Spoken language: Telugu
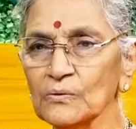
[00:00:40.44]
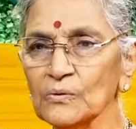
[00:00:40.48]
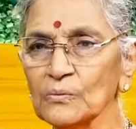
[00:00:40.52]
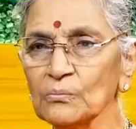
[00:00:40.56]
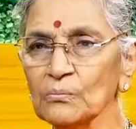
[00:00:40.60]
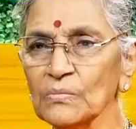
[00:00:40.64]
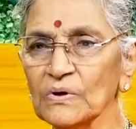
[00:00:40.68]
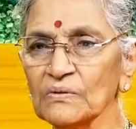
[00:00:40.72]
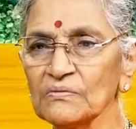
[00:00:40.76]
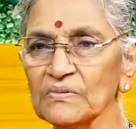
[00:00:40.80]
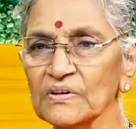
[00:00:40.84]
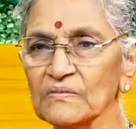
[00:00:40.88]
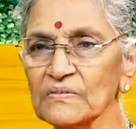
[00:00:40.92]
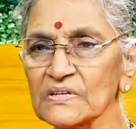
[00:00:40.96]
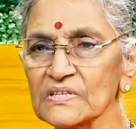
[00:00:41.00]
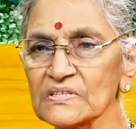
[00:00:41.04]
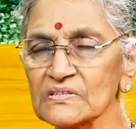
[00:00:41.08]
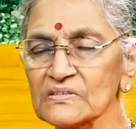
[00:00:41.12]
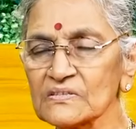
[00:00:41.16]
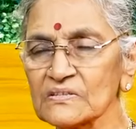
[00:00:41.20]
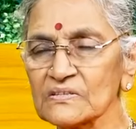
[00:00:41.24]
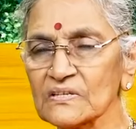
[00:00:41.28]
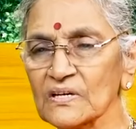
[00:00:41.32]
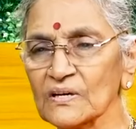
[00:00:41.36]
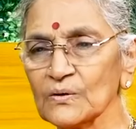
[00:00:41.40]
కుటుంబ
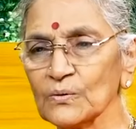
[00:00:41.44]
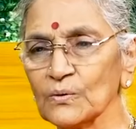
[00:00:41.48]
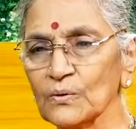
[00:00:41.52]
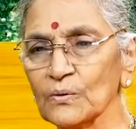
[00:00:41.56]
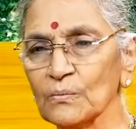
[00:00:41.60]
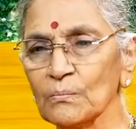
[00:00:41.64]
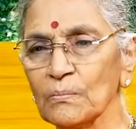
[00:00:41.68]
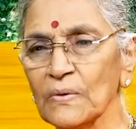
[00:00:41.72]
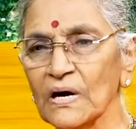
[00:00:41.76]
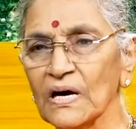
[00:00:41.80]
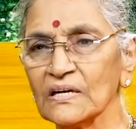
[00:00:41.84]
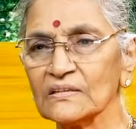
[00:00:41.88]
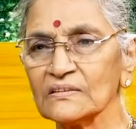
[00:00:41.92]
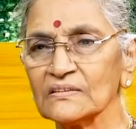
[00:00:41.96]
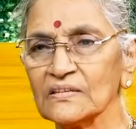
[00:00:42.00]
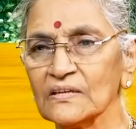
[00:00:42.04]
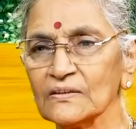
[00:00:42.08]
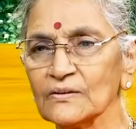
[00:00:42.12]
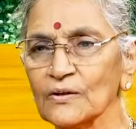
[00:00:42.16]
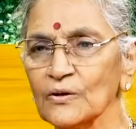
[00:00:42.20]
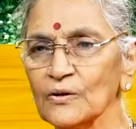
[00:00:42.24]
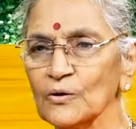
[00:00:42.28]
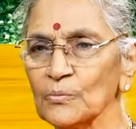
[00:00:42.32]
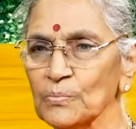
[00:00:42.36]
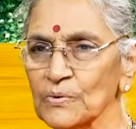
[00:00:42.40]
వ్యవస్థలో
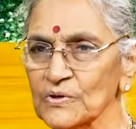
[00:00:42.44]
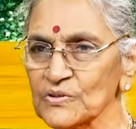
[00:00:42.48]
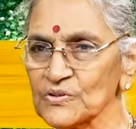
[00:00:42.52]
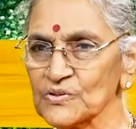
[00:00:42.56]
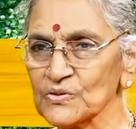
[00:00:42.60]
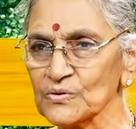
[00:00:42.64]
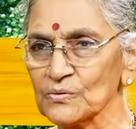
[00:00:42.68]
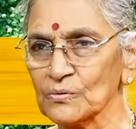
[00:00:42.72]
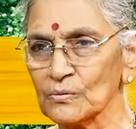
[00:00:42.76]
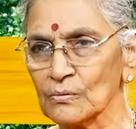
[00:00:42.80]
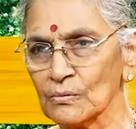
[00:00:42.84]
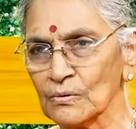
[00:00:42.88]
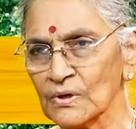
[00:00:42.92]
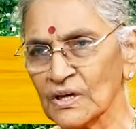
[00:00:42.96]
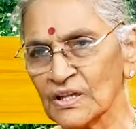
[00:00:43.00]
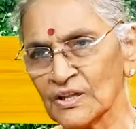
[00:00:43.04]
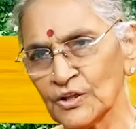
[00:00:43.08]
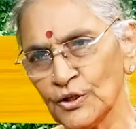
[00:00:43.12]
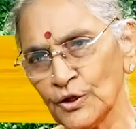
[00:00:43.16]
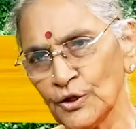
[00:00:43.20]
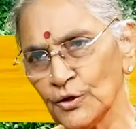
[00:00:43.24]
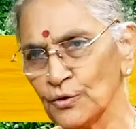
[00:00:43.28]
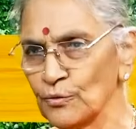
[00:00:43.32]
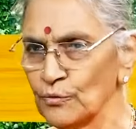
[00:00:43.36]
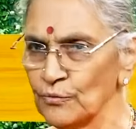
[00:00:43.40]
బాధ్యతలు పంచుకుంటున్న
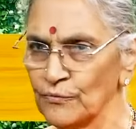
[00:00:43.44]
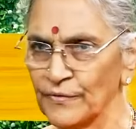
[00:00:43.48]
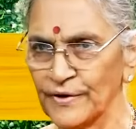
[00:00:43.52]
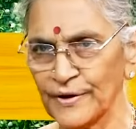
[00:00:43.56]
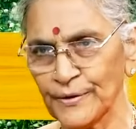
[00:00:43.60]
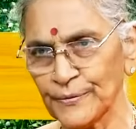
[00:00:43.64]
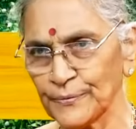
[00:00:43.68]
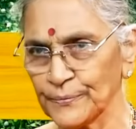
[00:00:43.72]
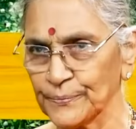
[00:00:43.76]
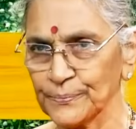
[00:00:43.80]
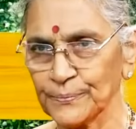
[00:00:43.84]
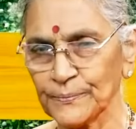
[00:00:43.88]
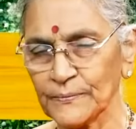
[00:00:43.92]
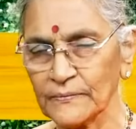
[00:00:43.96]
తీరులు వేరు